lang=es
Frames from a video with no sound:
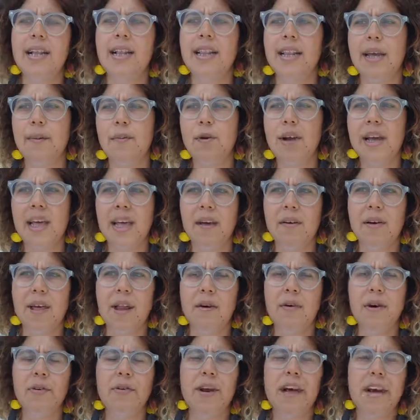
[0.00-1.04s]
entendemos que
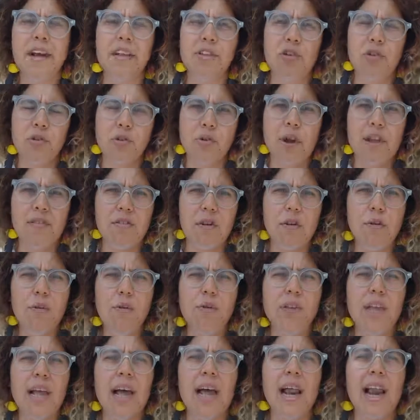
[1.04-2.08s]
deberá haber una reestructuración
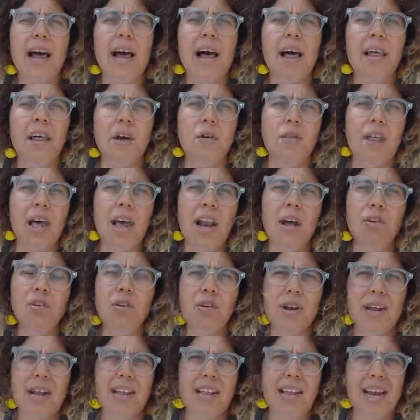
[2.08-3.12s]
justa de la deuda de la
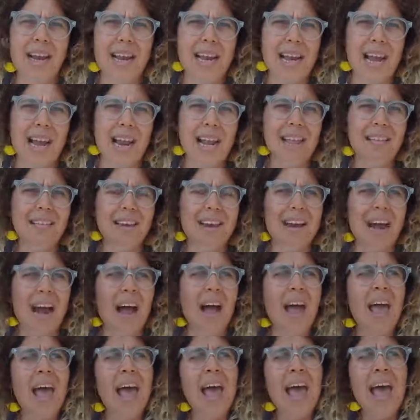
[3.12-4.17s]
Autoridad de Energía
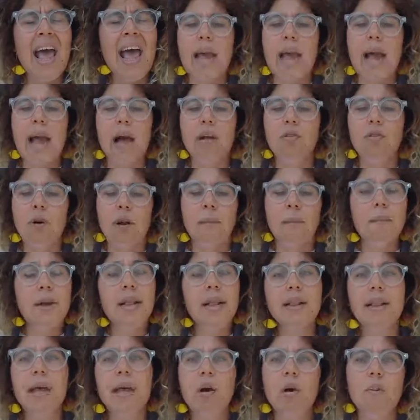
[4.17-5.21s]
Eléctrica, que
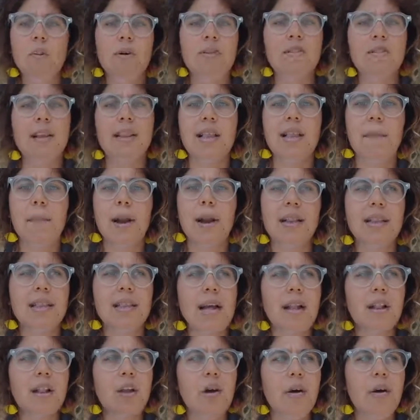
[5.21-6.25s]
actualmente como se está
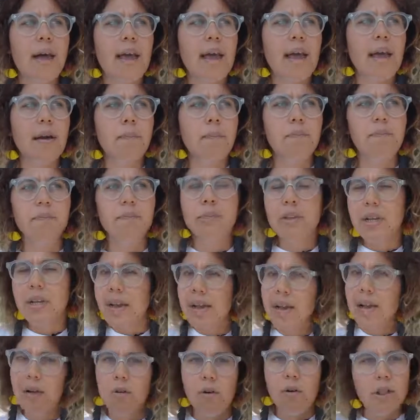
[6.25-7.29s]
planteando es
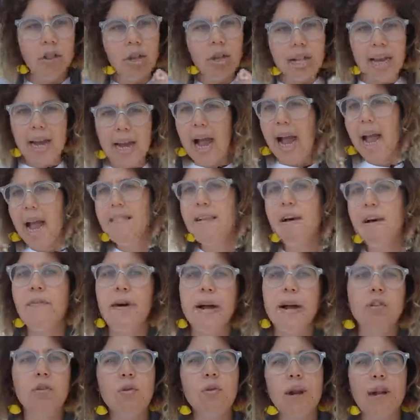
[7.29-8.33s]
que cuando tengas esa
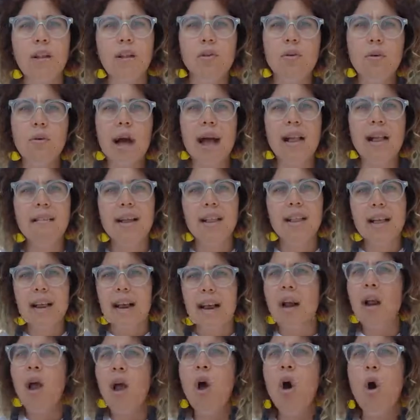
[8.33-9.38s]
factura en tu casa,
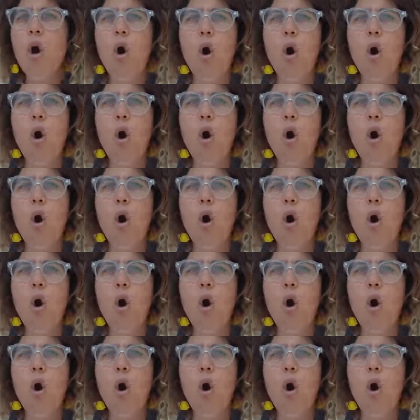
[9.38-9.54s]
tener